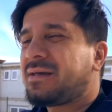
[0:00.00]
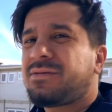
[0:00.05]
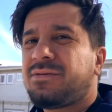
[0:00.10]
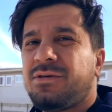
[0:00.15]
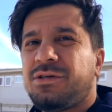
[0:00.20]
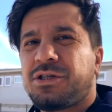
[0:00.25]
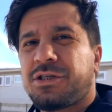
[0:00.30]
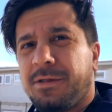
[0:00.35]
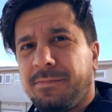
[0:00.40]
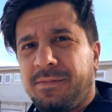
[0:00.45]
also
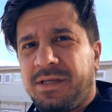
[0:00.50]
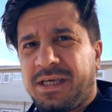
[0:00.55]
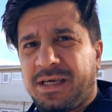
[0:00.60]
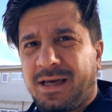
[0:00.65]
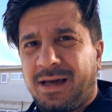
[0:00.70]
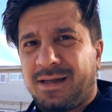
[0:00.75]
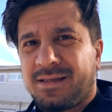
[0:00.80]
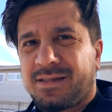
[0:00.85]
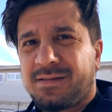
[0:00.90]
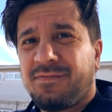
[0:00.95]
stimmt nicht
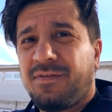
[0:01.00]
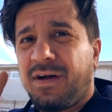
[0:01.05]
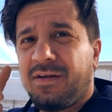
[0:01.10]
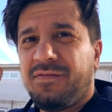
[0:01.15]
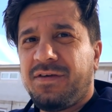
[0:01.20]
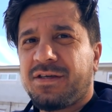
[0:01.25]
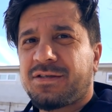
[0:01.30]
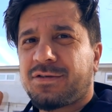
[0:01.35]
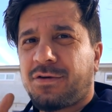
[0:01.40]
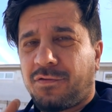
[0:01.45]
ganz,
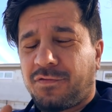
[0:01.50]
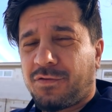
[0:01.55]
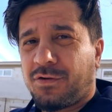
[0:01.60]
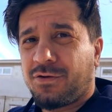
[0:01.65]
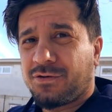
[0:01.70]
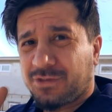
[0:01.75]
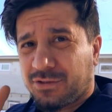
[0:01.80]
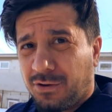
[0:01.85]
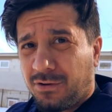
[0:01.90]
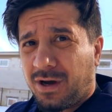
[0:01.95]
weil wir
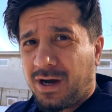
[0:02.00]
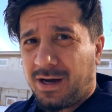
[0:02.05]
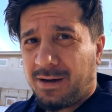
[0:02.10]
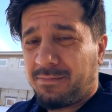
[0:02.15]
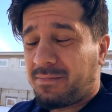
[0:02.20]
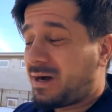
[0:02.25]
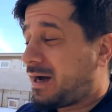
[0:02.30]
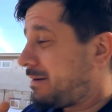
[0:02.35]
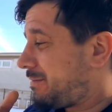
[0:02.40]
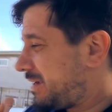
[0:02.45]
Softclose doch
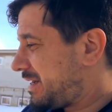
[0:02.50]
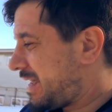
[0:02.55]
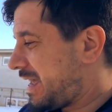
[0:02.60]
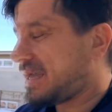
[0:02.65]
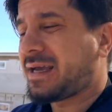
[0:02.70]
haben, aber eine